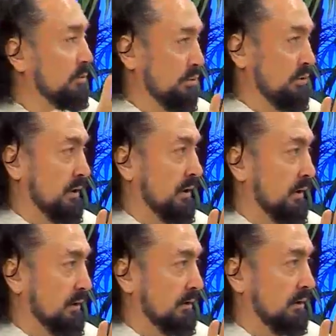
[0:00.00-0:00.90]
düşünce
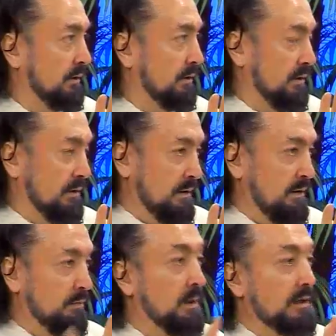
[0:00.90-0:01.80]
yayıldı.
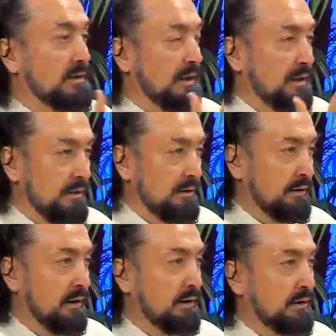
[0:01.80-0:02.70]
Mars hayranlığı
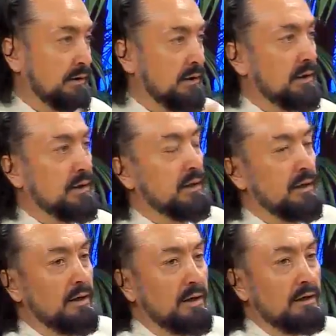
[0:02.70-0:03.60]
yayıldı.
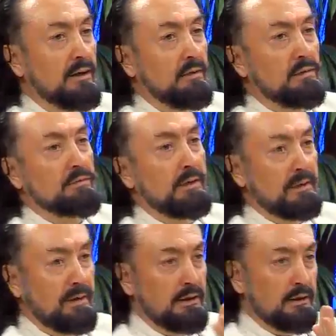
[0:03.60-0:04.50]
Allah
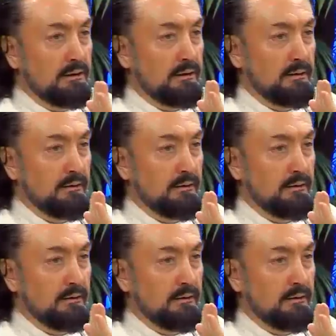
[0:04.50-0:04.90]
Osmanlı'yı yıktı.